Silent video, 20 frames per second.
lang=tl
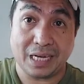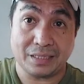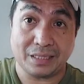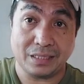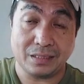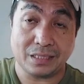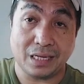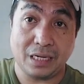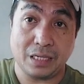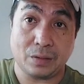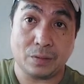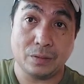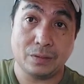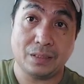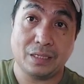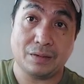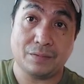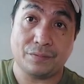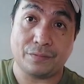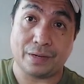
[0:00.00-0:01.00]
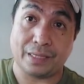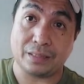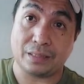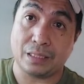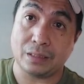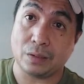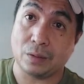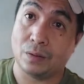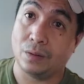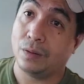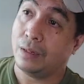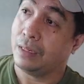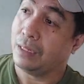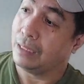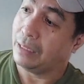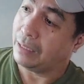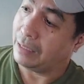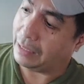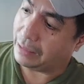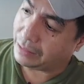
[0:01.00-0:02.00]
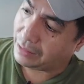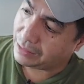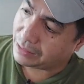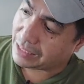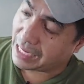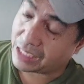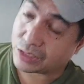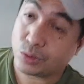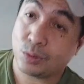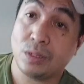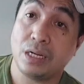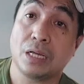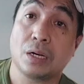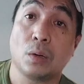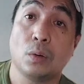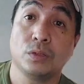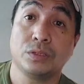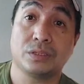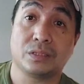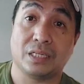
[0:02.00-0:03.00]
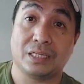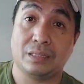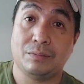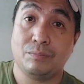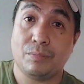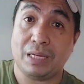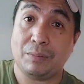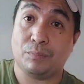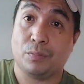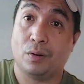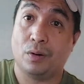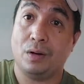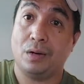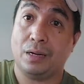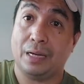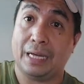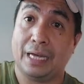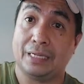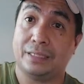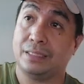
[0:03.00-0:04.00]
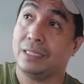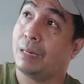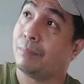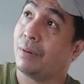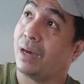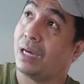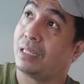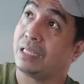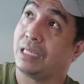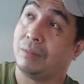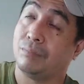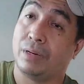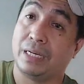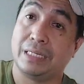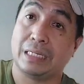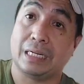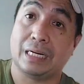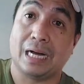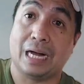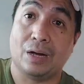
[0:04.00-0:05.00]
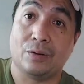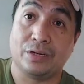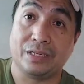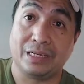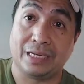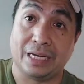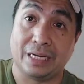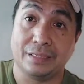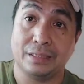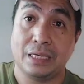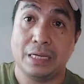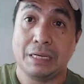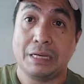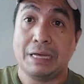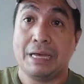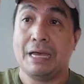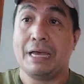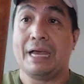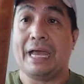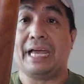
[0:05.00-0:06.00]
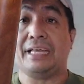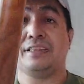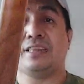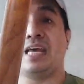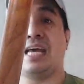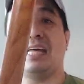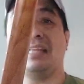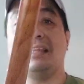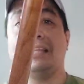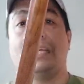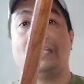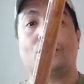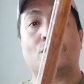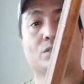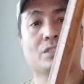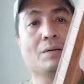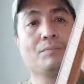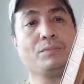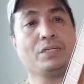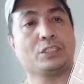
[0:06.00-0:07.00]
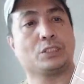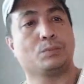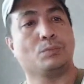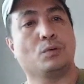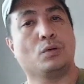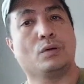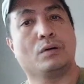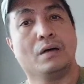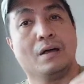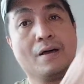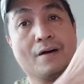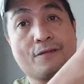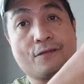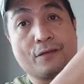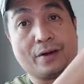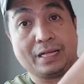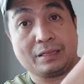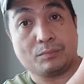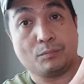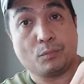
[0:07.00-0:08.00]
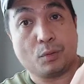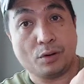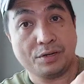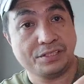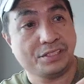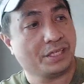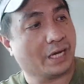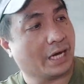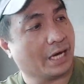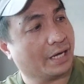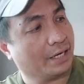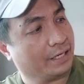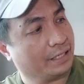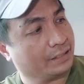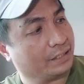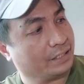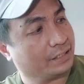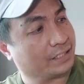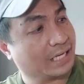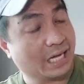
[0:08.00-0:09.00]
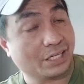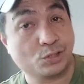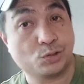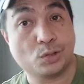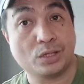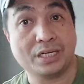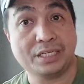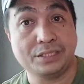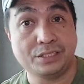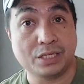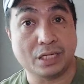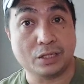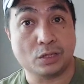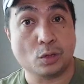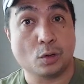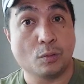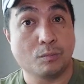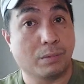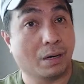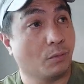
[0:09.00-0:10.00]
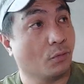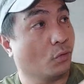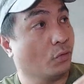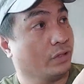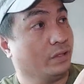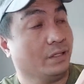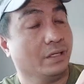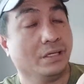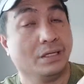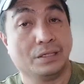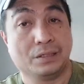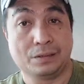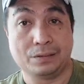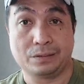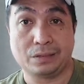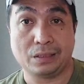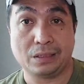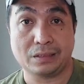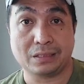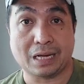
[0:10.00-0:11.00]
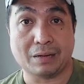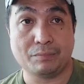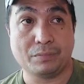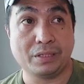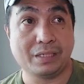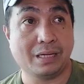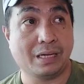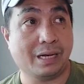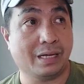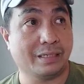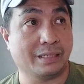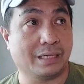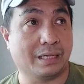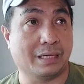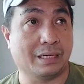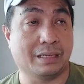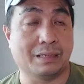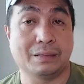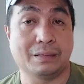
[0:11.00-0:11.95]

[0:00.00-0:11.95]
natin sa likod ng fret na to, It is actually roasted maple. Ayan, napakatibay ng kahoy na yan. And then, dito sa mismong fretboard niya, it is actually jatoba wood. Yung sinasabi nila na